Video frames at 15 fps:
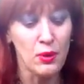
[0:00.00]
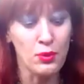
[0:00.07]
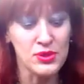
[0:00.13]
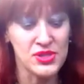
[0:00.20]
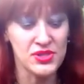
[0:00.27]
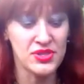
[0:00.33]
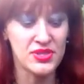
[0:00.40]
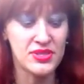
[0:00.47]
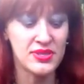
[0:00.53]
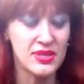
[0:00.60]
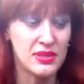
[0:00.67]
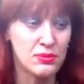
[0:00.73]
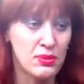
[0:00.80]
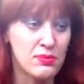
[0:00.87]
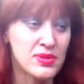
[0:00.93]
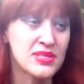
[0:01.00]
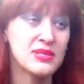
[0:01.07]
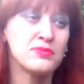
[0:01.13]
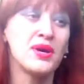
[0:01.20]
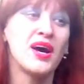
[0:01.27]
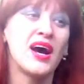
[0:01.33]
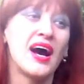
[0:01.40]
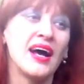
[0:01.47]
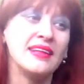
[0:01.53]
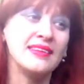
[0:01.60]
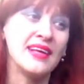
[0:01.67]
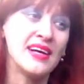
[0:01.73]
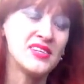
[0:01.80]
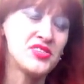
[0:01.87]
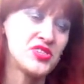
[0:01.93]
очень сильным образом
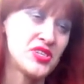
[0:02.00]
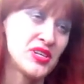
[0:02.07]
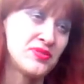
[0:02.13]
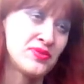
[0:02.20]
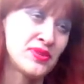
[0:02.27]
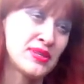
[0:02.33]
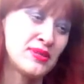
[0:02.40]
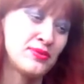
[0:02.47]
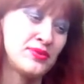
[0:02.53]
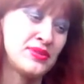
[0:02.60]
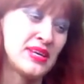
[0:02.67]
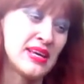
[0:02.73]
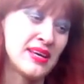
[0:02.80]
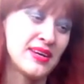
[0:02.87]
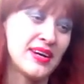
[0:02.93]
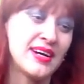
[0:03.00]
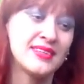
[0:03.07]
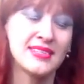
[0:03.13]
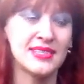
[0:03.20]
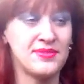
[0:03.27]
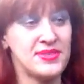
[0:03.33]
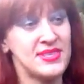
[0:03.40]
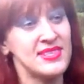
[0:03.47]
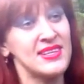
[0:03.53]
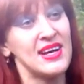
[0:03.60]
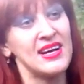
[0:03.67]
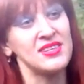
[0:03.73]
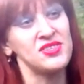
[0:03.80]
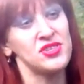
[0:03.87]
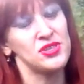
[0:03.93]
одна четверть людей. Это зависит
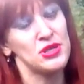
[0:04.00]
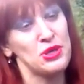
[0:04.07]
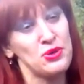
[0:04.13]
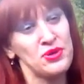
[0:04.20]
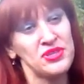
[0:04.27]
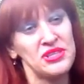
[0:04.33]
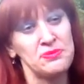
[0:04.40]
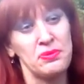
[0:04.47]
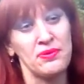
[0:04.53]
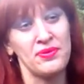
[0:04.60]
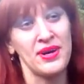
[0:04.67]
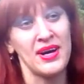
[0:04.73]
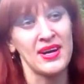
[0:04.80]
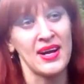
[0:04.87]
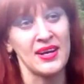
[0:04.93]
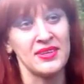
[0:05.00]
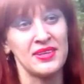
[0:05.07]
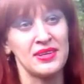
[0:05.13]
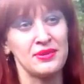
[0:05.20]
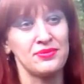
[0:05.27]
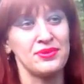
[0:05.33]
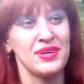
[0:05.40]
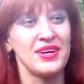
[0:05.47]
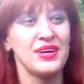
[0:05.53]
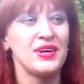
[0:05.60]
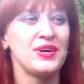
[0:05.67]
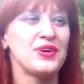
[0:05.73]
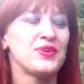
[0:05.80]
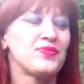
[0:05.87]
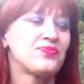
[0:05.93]
от четырех типов характеров.
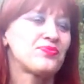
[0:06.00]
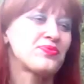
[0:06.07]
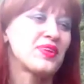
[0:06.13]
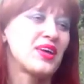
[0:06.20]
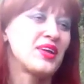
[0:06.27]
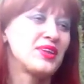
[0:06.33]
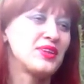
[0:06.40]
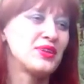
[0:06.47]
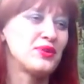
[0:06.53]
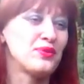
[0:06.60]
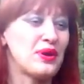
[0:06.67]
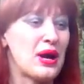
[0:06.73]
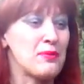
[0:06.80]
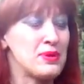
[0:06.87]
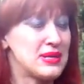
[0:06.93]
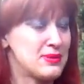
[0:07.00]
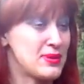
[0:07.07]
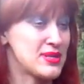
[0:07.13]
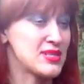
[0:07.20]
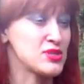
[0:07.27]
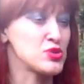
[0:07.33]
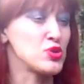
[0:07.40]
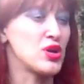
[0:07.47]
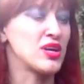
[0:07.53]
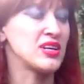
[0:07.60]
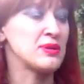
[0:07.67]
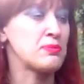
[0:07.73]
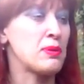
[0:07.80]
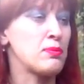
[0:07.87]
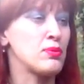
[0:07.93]
Ну, об этом я расскажу
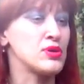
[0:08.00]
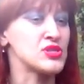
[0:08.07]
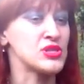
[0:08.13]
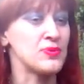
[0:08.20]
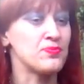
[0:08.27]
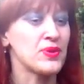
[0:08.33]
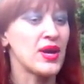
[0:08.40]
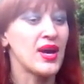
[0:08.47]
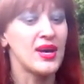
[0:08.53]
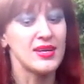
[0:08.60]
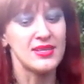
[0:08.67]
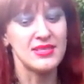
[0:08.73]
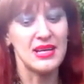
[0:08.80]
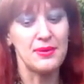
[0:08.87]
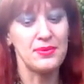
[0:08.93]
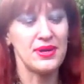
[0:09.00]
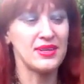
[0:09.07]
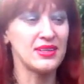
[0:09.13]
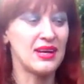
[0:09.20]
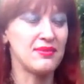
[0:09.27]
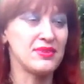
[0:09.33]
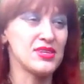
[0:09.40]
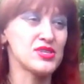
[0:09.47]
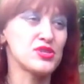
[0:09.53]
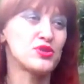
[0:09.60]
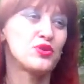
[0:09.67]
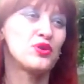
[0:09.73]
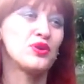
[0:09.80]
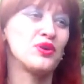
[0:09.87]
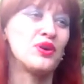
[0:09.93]
попозже. Самое главное,
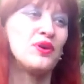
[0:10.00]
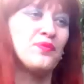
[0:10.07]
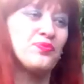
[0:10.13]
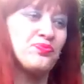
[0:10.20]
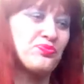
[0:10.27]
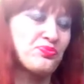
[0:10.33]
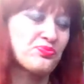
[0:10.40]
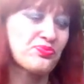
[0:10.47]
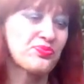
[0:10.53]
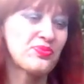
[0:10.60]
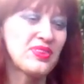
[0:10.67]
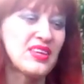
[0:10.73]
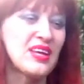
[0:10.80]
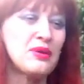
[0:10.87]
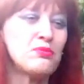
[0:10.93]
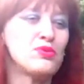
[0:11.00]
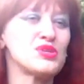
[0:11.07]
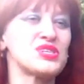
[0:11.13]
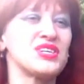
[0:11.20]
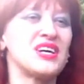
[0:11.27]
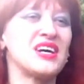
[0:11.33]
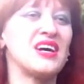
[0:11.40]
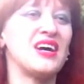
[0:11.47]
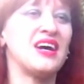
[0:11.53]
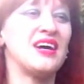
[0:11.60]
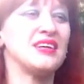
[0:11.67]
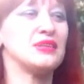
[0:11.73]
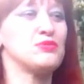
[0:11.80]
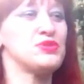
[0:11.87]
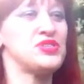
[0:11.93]
что можно
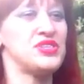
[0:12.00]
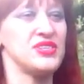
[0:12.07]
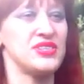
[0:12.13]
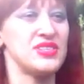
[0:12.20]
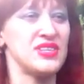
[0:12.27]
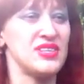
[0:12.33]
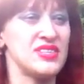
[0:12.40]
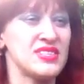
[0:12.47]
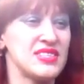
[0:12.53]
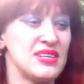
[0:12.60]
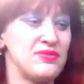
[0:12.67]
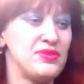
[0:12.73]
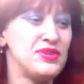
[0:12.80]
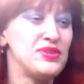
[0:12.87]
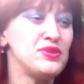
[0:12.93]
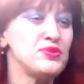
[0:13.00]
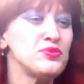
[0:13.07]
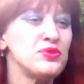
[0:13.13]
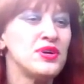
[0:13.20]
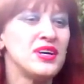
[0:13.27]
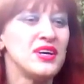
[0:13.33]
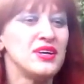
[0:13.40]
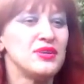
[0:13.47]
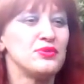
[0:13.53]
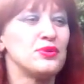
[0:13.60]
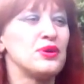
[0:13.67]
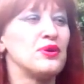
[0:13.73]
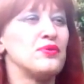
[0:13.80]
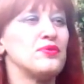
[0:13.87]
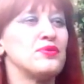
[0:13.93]
научиться ясновидению, у
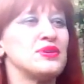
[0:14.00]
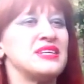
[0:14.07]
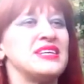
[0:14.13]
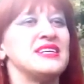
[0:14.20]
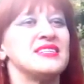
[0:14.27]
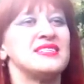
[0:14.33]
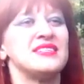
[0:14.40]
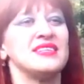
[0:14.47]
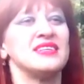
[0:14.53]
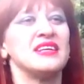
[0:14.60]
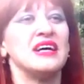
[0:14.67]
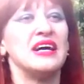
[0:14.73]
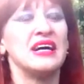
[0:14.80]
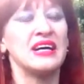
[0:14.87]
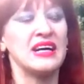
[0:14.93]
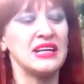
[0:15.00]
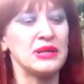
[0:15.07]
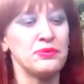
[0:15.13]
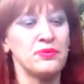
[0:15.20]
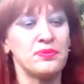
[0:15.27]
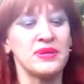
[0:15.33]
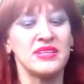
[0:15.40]
кого есть к этому